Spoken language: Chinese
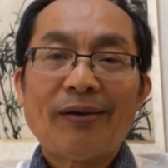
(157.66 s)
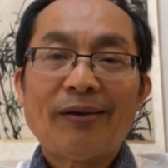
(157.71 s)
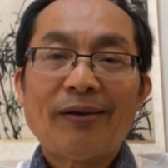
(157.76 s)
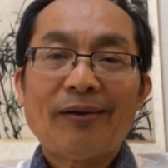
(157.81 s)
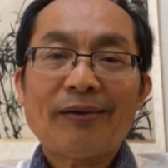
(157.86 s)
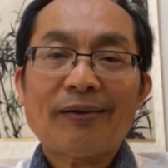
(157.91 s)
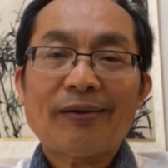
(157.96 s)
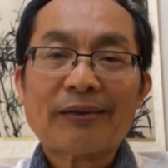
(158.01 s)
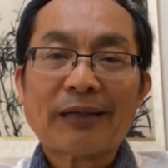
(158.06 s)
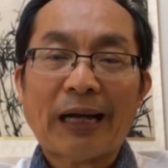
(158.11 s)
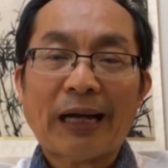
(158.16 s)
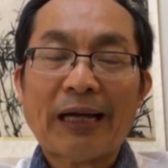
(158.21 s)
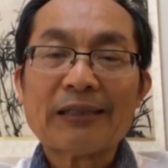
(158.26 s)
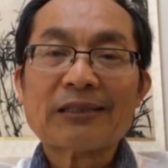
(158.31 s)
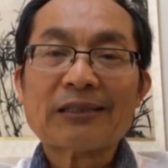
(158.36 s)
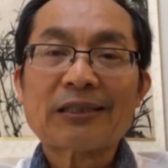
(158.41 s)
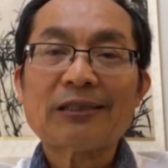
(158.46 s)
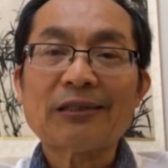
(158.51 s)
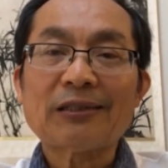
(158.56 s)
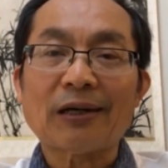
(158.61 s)
他
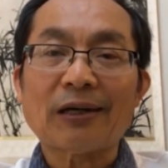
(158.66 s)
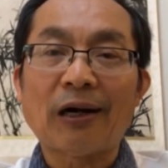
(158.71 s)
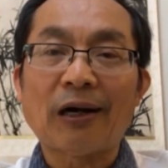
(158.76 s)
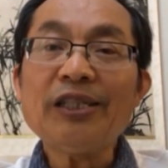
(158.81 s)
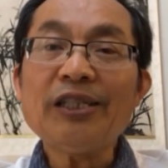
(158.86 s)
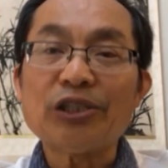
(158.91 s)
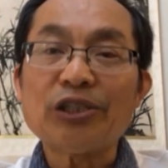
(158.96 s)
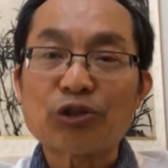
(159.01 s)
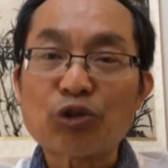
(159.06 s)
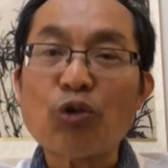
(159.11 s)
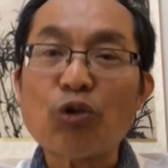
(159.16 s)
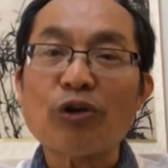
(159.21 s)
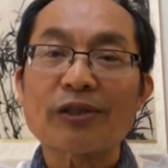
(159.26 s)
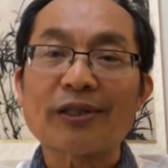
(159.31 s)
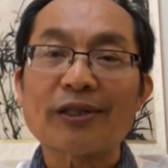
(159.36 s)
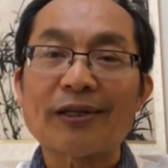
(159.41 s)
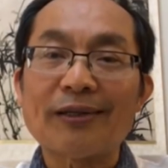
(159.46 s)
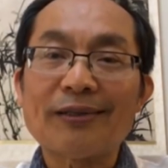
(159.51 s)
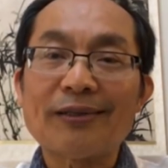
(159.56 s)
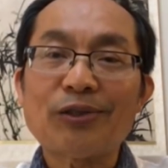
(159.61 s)
是可以做的。
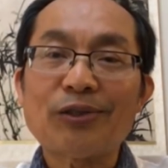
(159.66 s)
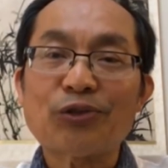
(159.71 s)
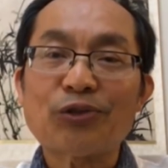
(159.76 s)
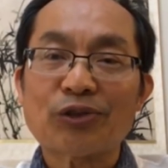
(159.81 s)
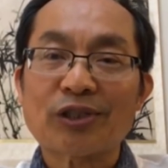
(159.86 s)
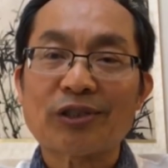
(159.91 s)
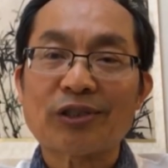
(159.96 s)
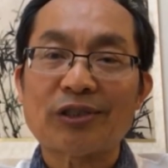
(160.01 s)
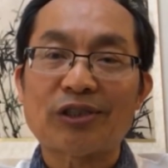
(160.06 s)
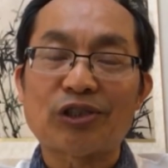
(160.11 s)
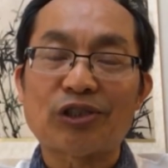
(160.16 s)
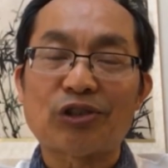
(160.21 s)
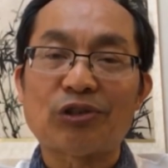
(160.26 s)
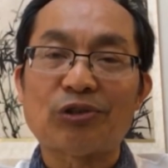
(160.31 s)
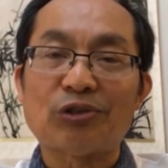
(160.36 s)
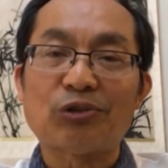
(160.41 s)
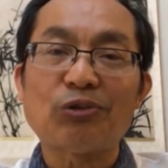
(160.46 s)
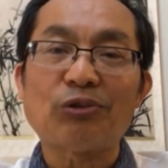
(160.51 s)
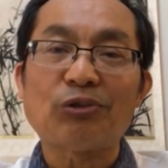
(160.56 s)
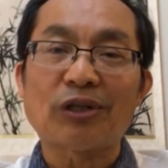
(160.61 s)
就是是你，你
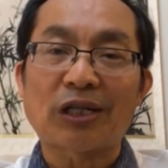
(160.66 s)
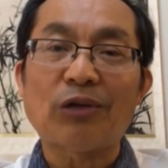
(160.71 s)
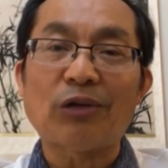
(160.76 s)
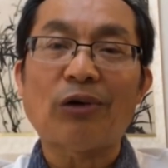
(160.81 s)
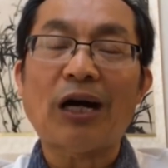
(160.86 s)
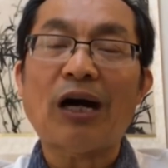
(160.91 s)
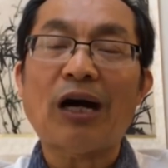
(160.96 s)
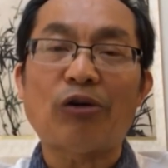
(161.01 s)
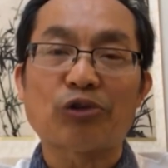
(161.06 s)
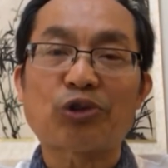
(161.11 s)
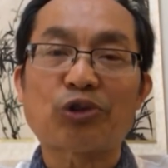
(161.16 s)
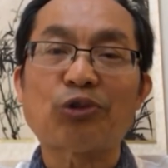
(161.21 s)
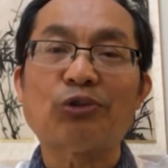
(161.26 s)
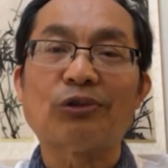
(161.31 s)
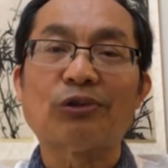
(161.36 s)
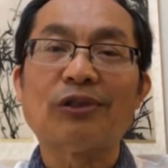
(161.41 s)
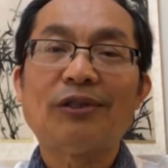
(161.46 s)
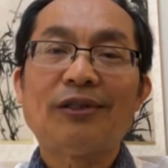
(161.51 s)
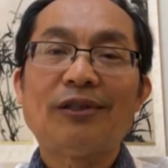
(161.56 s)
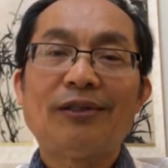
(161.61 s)
如果给我好处，
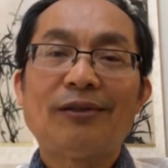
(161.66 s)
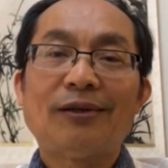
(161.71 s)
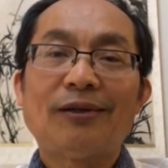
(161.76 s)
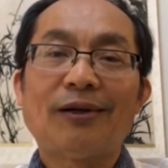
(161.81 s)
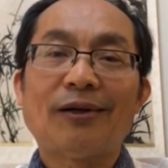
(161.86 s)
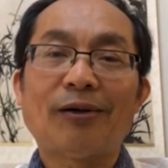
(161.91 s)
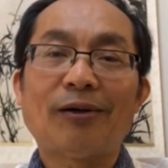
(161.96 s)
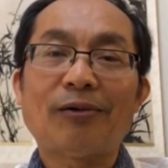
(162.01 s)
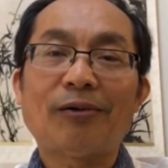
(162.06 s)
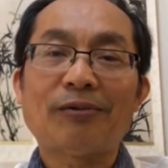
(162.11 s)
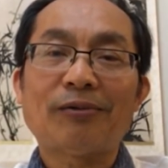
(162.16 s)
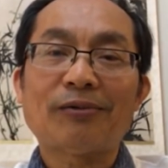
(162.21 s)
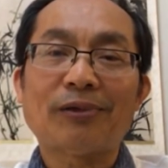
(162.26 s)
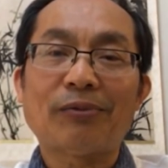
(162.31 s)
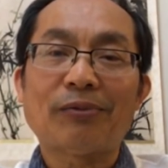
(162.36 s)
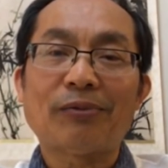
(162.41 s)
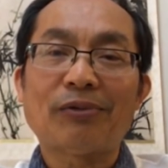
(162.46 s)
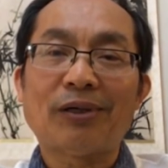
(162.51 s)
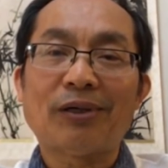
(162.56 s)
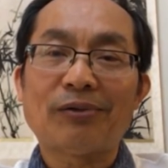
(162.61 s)
哦，我
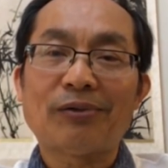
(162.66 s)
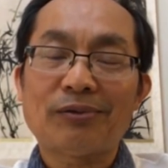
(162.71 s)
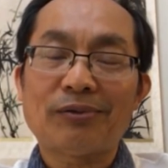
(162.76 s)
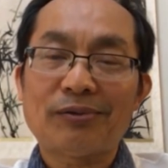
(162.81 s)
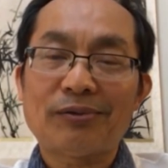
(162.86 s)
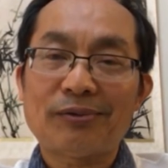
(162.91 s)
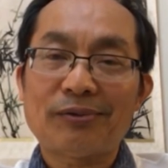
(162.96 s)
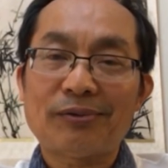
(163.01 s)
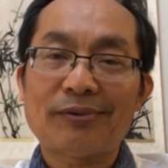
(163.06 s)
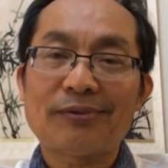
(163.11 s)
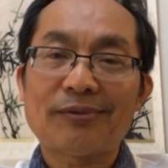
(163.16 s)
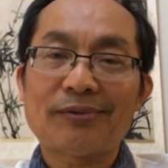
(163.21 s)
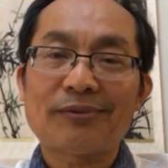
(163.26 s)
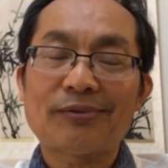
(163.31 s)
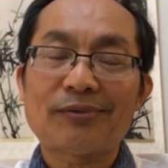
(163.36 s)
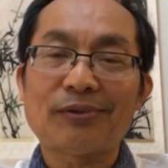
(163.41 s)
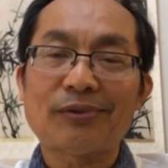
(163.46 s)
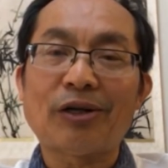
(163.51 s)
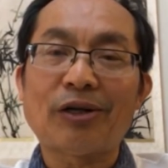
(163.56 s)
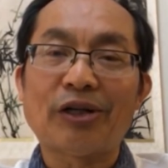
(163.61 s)
我我
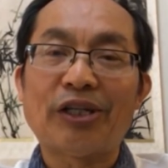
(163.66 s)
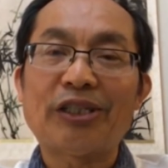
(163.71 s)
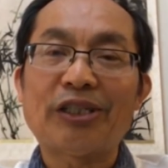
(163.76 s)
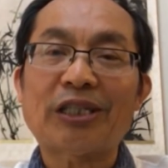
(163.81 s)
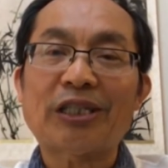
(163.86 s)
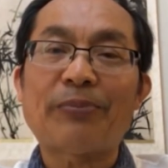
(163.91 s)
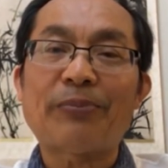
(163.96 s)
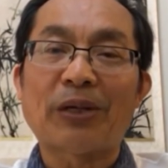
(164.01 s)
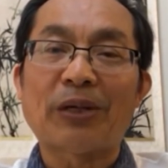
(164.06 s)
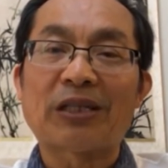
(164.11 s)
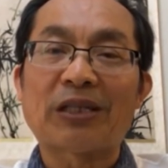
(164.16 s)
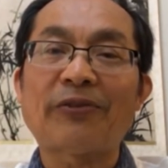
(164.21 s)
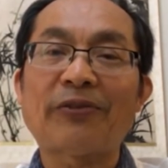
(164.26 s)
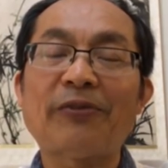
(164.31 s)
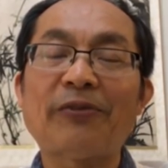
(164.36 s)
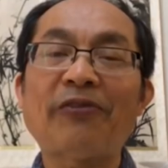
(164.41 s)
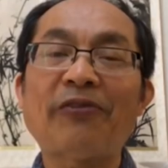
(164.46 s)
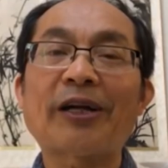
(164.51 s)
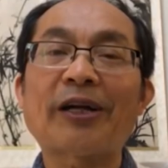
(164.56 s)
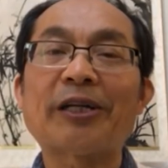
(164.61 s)
我可以，在别的方面
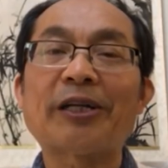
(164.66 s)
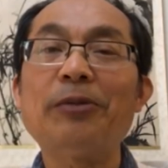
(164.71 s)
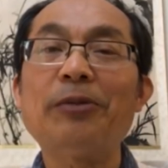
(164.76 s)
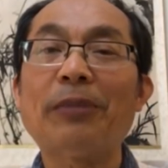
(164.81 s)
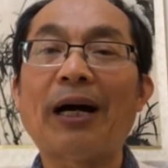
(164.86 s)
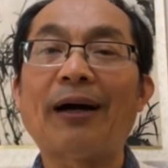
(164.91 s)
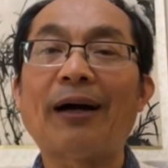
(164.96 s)
放你一马，